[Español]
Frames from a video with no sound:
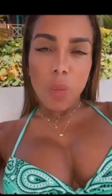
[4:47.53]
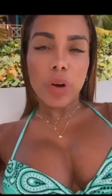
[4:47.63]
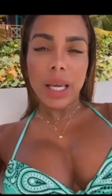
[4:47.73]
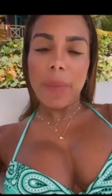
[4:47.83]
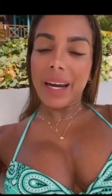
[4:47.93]

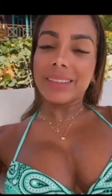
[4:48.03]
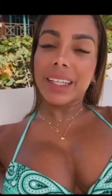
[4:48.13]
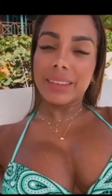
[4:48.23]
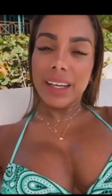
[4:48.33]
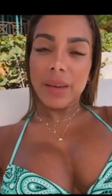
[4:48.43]
Porque para
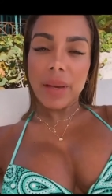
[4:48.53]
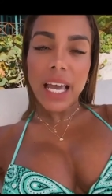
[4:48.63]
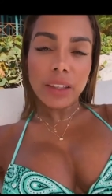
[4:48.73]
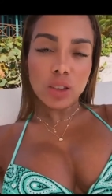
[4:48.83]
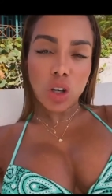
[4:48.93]

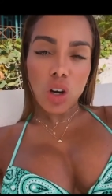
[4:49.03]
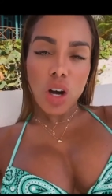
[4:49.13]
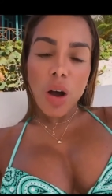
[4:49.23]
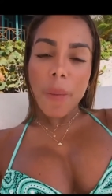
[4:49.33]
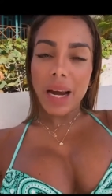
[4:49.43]
entretenimiento,
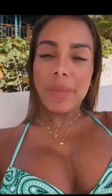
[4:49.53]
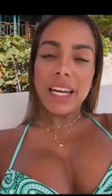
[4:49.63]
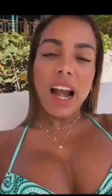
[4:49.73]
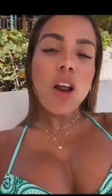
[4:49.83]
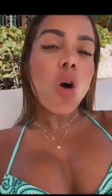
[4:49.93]
para
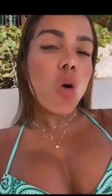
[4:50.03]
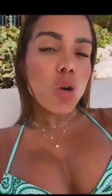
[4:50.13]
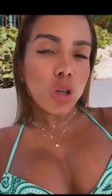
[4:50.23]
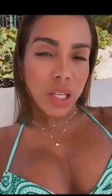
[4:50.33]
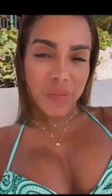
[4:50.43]
mirar los
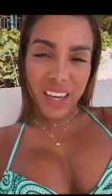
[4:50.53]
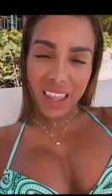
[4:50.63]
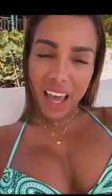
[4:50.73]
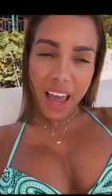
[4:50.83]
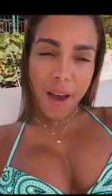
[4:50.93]
culos en
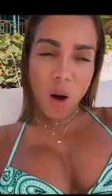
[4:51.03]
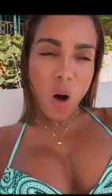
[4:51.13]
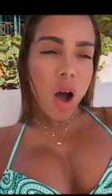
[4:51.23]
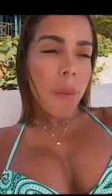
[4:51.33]
video,